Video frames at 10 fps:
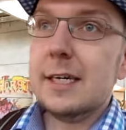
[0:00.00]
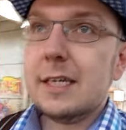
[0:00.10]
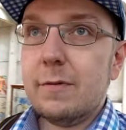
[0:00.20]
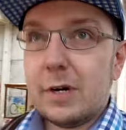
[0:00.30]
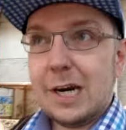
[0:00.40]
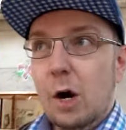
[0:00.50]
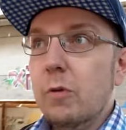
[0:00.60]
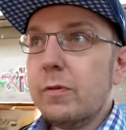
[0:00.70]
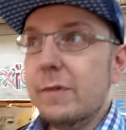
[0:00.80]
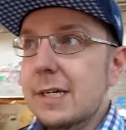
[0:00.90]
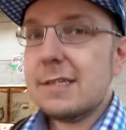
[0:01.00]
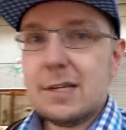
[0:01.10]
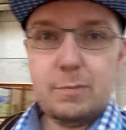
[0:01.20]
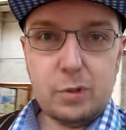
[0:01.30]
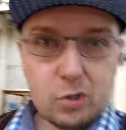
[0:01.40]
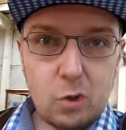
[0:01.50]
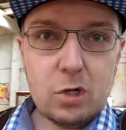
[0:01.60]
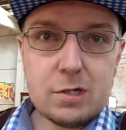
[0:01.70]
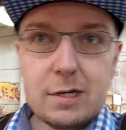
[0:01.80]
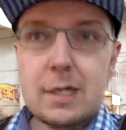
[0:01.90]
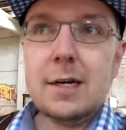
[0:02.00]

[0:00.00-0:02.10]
Ihr verkauft was, ein Produkt,